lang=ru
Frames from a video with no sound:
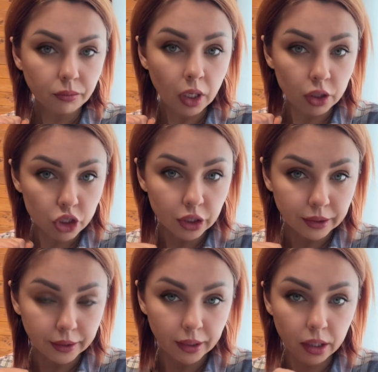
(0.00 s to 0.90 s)

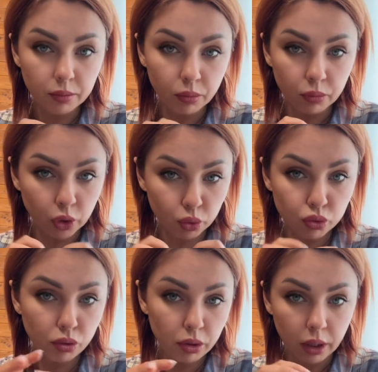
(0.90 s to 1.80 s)
жидкой, да, не
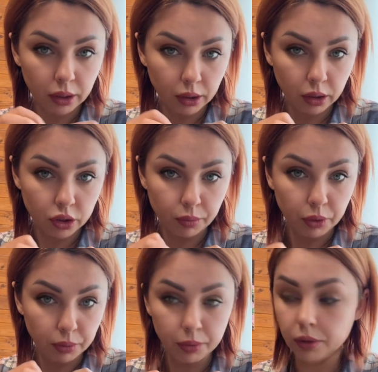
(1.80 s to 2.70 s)
густой, она должна
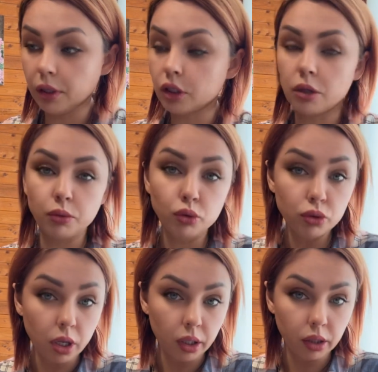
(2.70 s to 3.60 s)
быть, не быть, должна быть
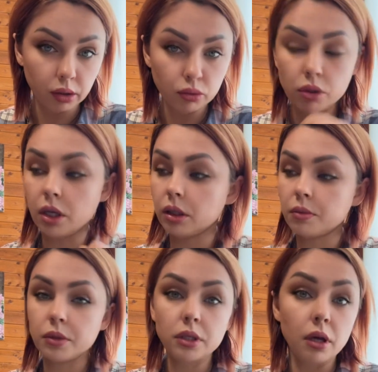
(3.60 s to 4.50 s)
густая, как густая она
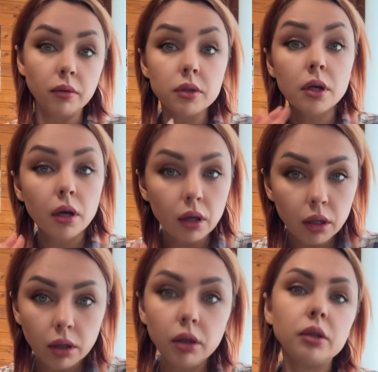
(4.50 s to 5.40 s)
там заставит.
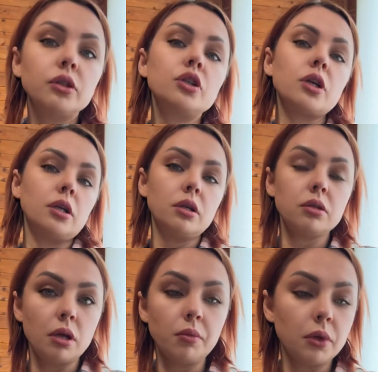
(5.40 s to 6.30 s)
И, глядишь, они
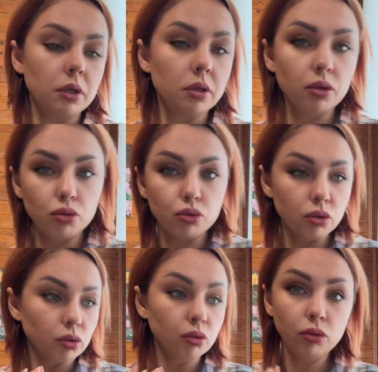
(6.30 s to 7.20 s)
сами
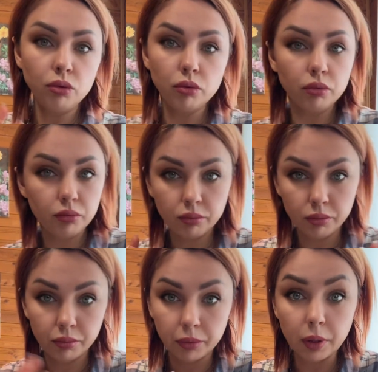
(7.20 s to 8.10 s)
рассосутся. Ну,
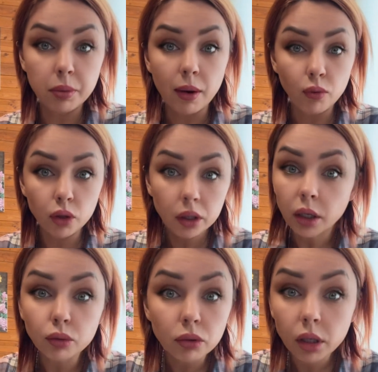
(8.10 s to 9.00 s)
добровольно
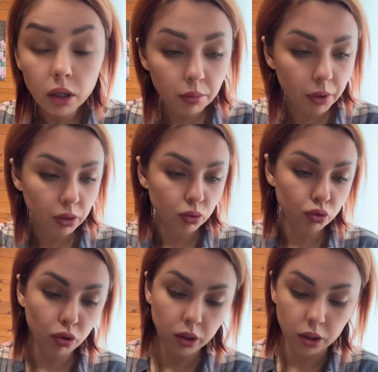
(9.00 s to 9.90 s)
я туда не пойду.
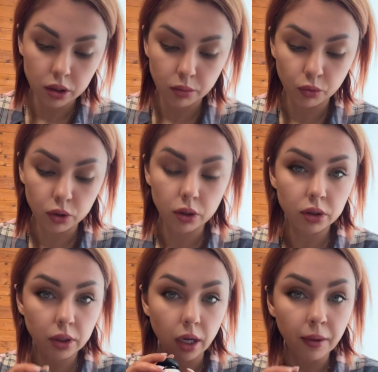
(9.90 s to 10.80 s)
Что хотите со мной
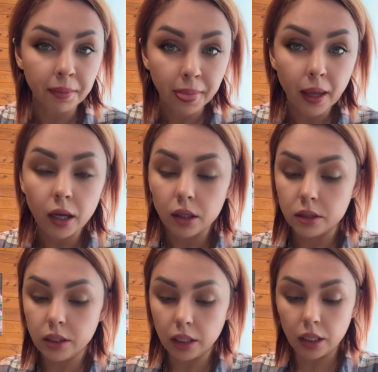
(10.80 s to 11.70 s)
делать? Так,
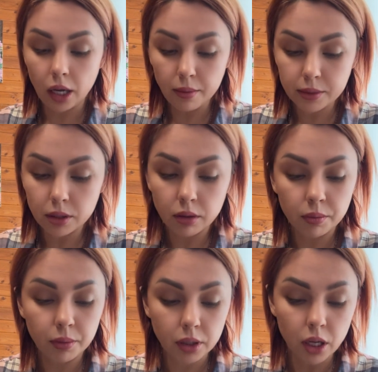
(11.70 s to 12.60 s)
дикий ямс.
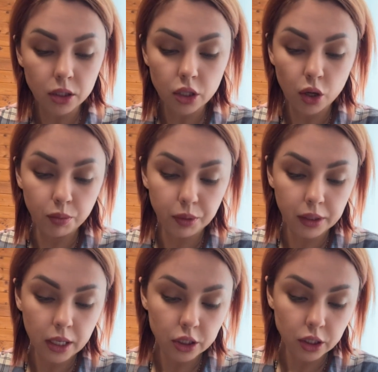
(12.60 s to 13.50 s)
Продолжаю пить
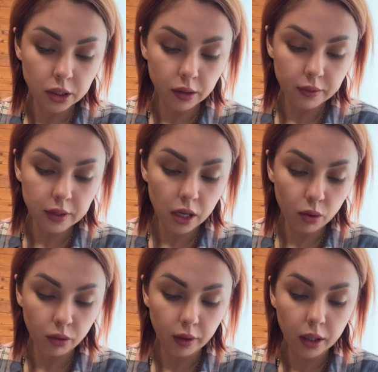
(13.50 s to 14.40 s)
для женского
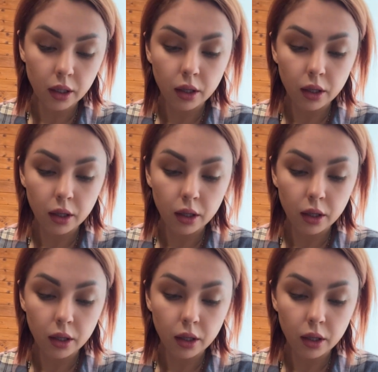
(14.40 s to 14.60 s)
здоровья